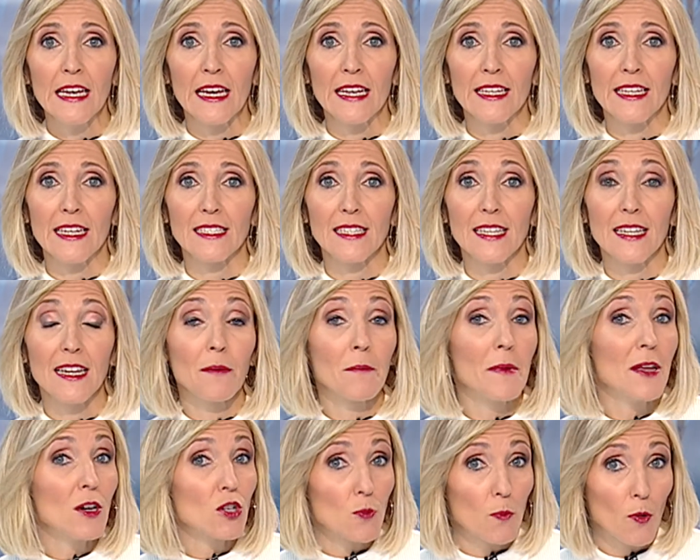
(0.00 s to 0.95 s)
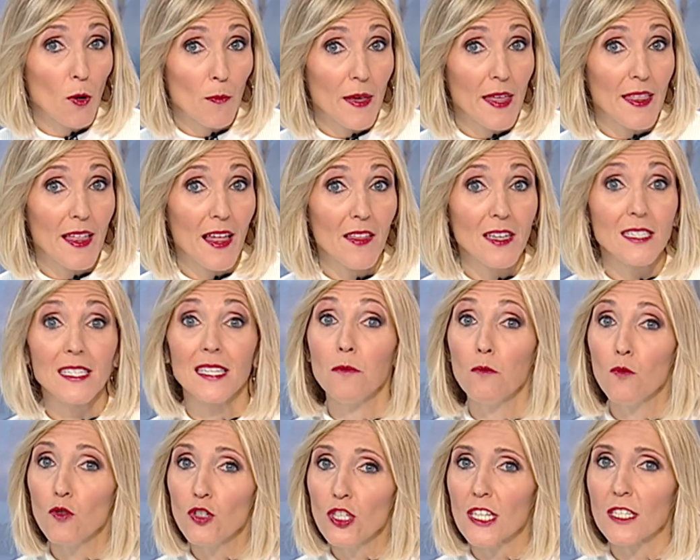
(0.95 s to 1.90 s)
Ellas tienen menos propiedades y
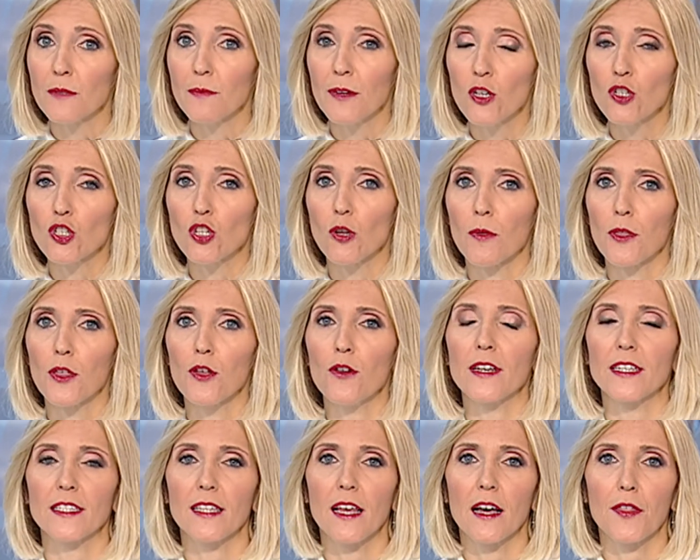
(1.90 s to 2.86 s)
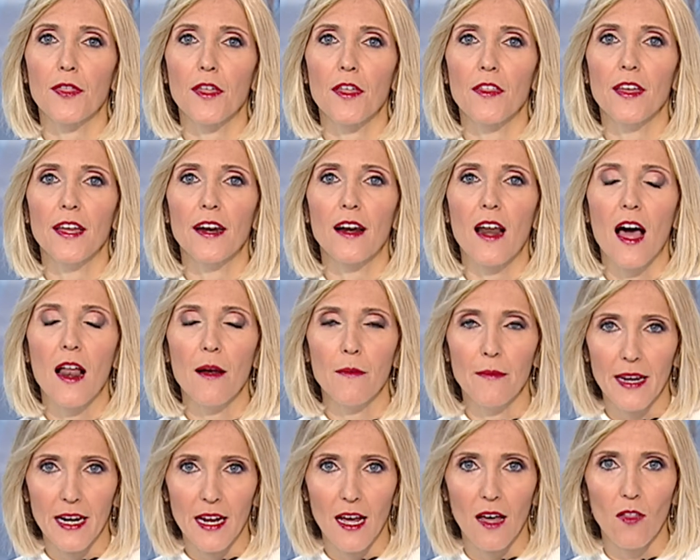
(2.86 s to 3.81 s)
muchas menos opciones de acceder al
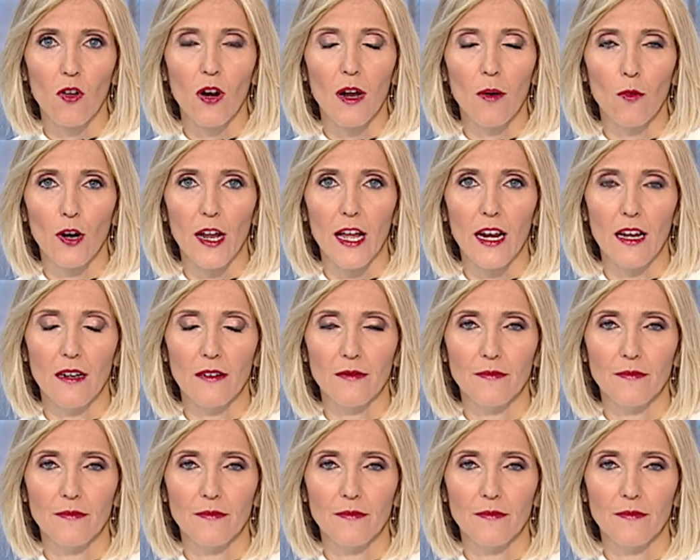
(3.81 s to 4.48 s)
mercado laboral.